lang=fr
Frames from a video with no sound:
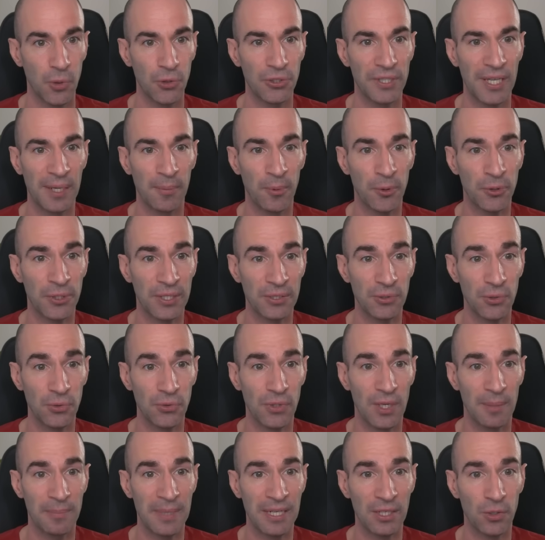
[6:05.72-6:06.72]
pour une alimentation
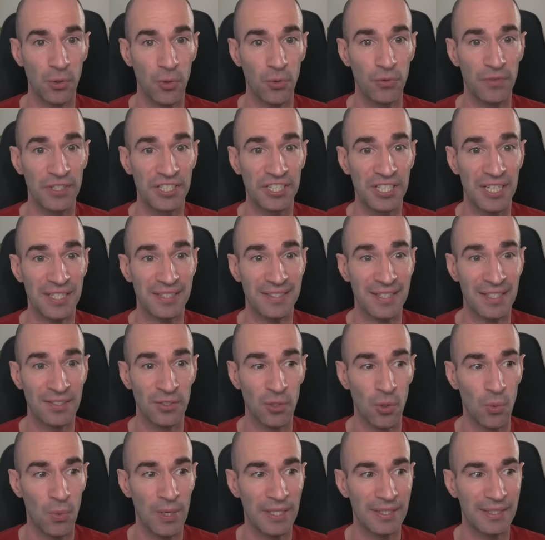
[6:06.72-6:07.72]
de la marque EVGA
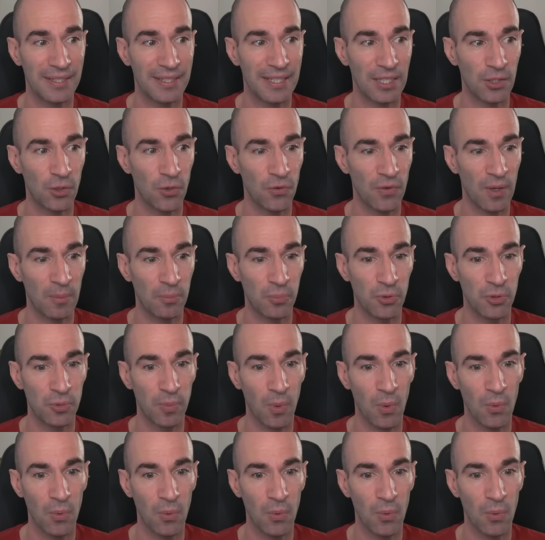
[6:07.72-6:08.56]
500 watts 80 plus